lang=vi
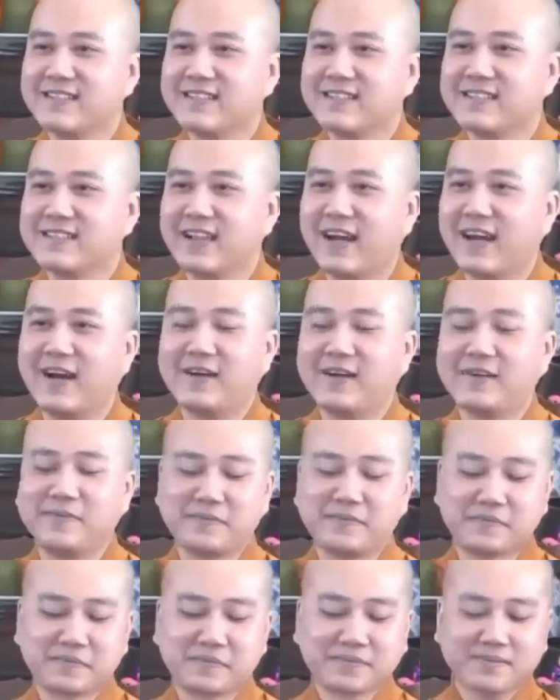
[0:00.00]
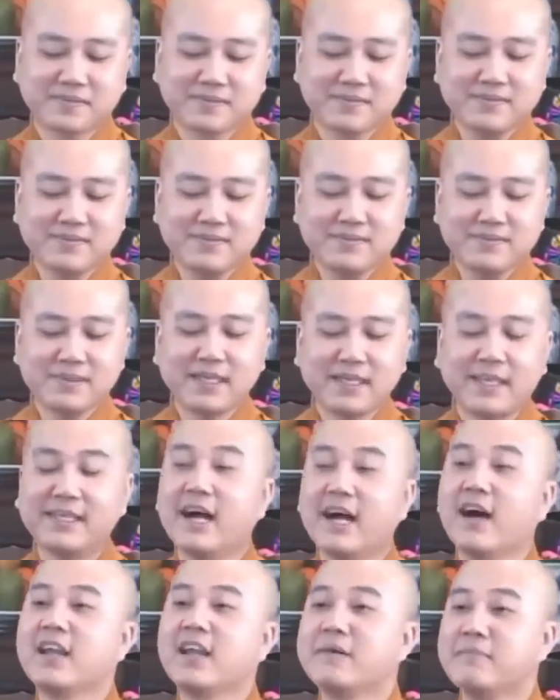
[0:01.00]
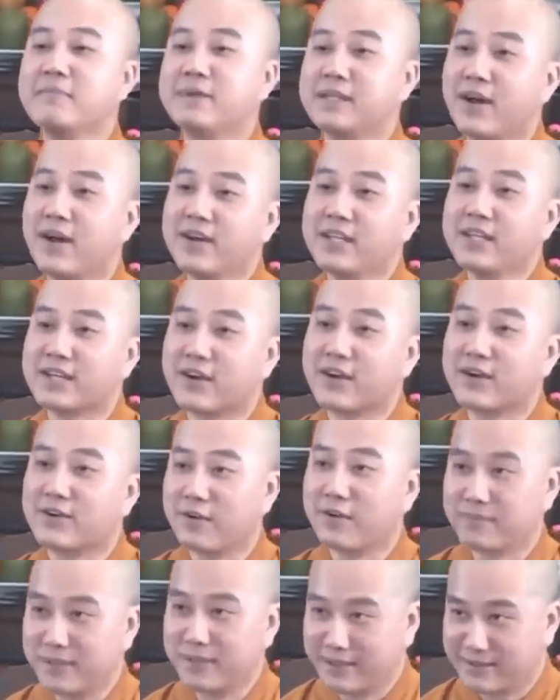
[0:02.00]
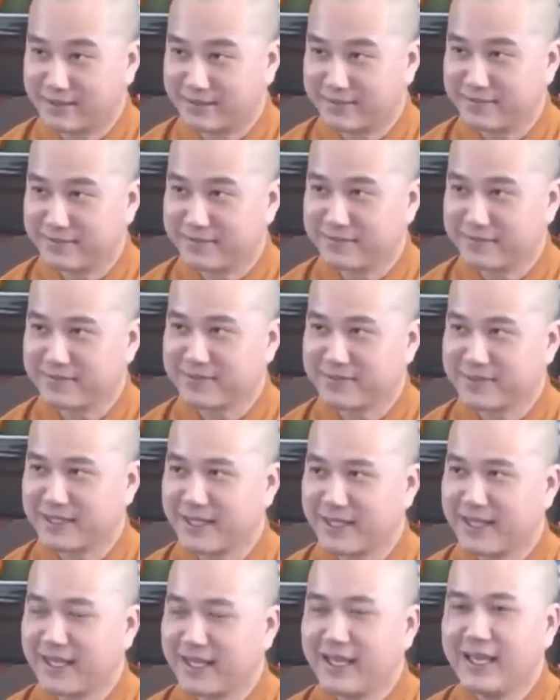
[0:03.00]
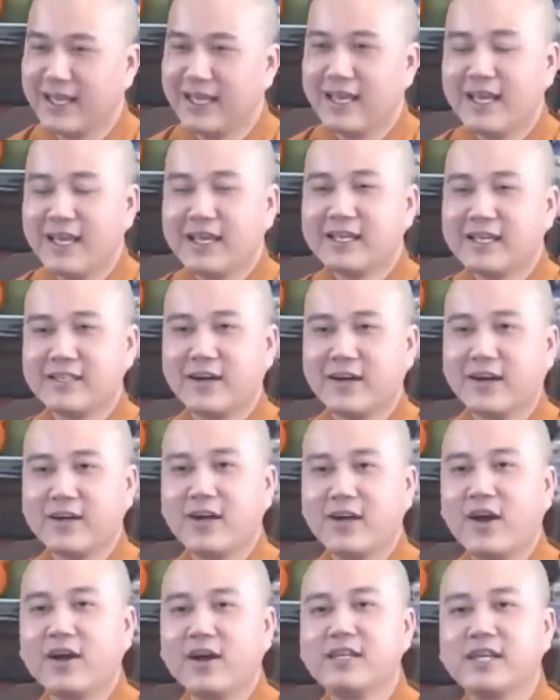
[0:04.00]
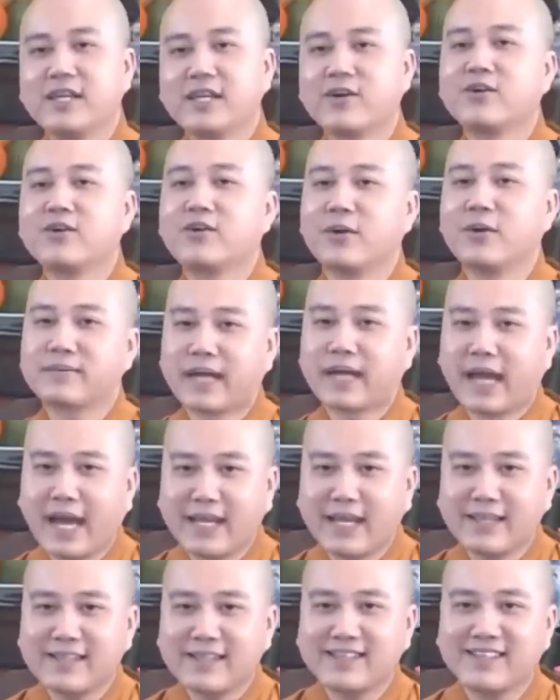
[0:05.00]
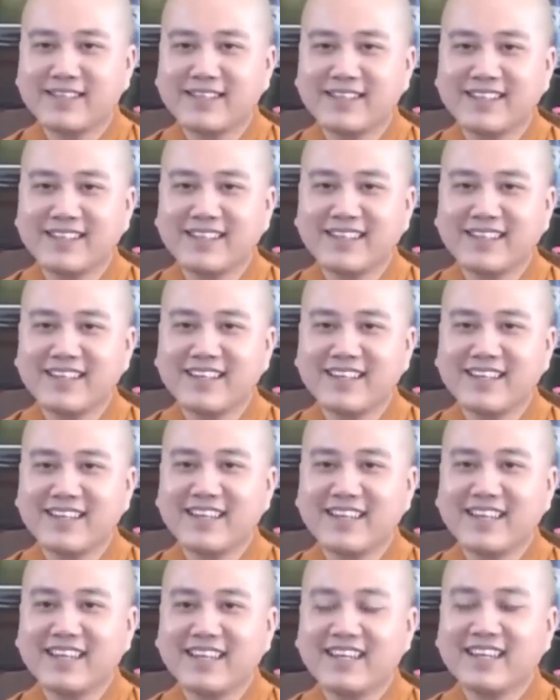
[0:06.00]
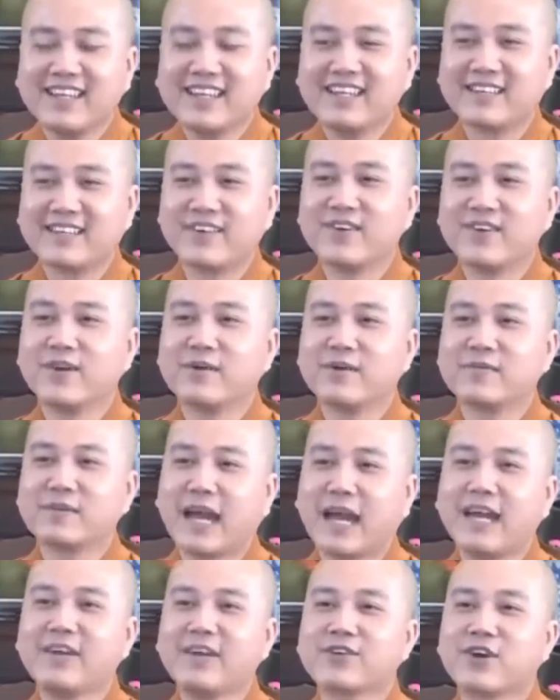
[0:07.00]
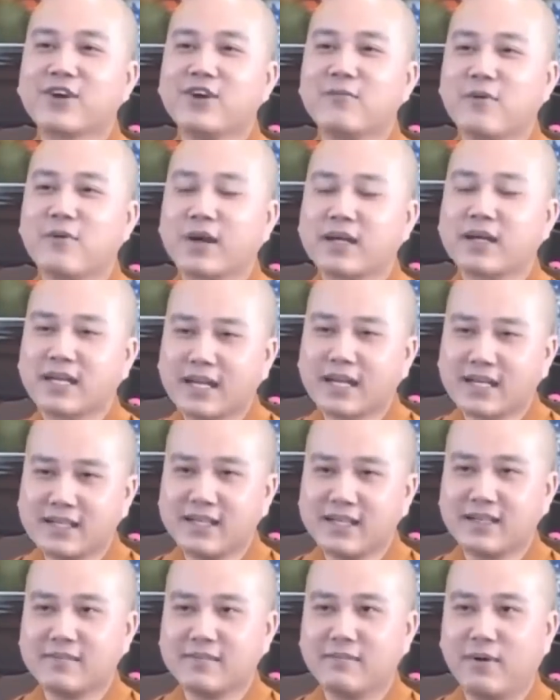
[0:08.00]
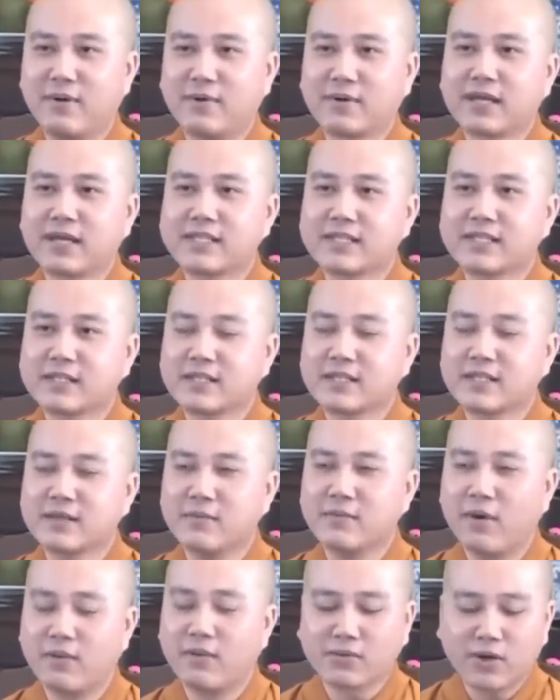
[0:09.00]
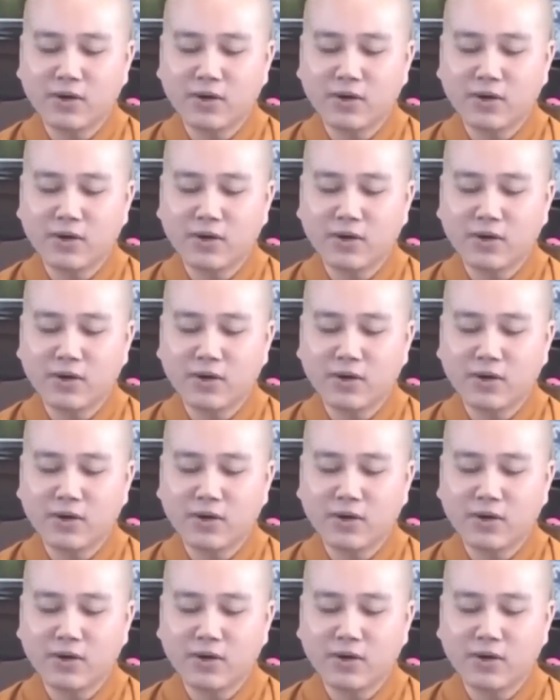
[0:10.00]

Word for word: đó thì đó là mình nói về con cọp đực rồi hỏi về con cọp cái thì con cọp cái nó có một cái cách đó, một cái một có